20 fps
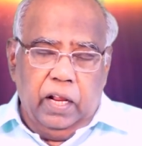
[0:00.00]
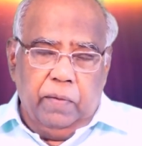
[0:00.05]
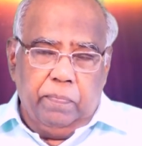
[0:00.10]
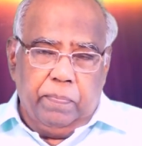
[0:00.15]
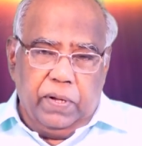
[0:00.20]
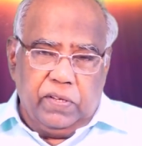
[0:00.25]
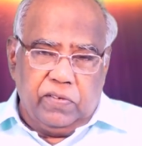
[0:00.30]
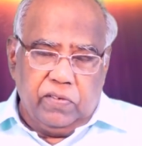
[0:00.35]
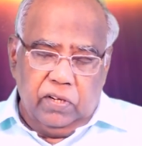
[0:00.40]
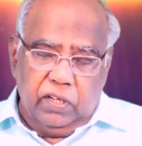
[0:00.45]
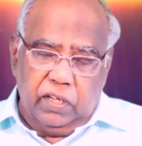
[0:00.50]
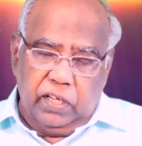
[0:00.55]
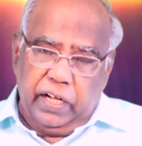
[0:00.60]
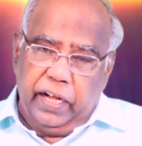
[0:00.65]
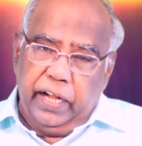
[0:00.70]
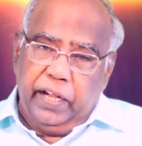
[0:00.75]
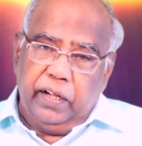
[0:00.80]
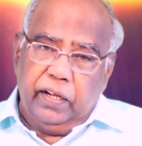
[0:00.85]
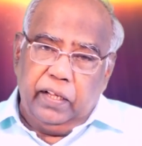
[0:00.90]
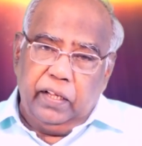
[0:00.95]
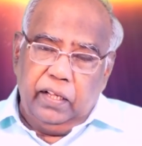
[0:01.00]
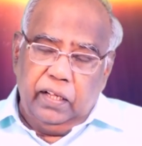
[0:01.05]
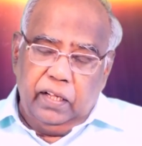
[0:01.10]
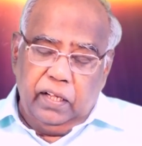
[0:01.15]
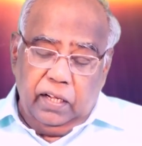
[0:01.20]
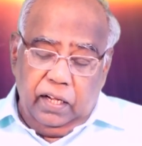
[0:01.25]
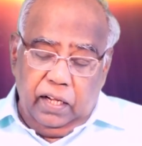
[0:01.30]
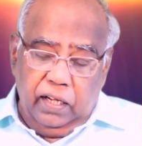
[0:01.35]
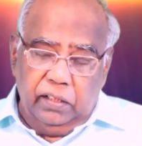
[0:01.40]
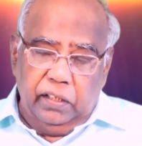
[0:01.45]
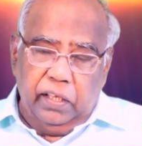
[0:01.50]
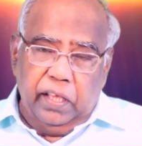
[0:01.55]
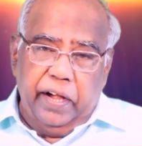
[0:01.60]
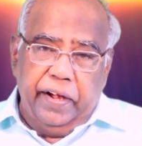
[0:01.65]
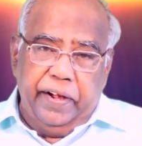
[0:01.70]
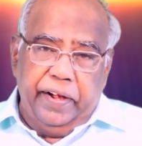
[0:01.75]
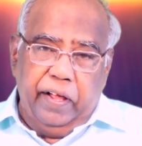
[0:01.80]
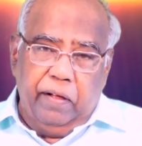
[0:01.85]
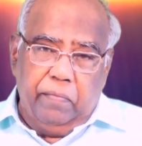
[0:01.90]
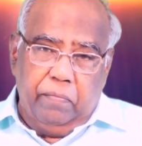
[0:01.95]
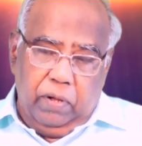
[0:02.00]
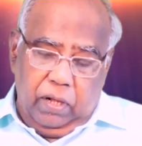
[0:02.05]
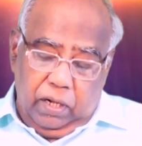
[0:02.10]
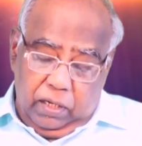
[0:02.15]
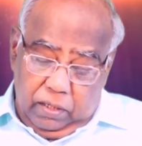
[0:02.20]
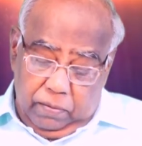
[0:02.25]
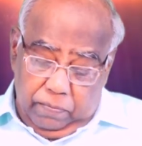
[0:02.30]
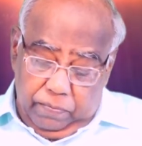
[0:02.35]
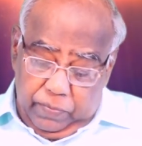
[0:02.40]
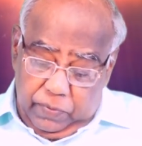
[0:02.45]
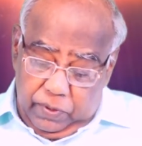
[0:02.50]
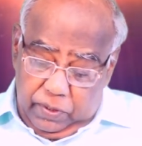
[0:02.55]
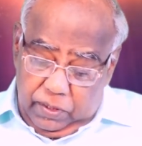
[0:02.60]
நான் பேசியிருக்கிறேன் இது இரண்டாம் பாகம்